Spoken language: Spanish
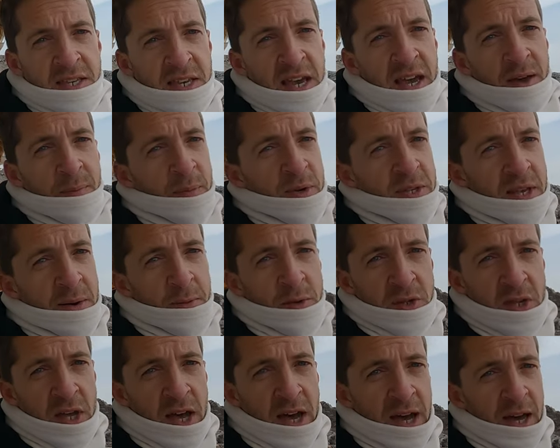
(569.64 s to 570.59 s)
y ya
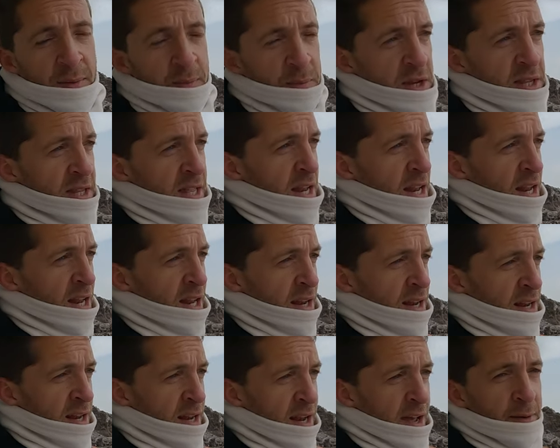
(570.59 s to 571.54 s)
empezamos a emprender
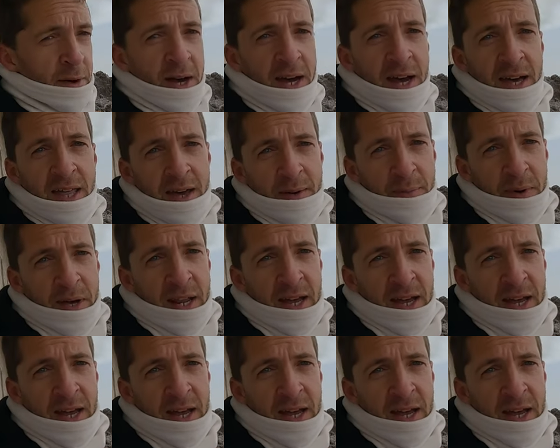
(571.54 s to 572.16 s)
la bajada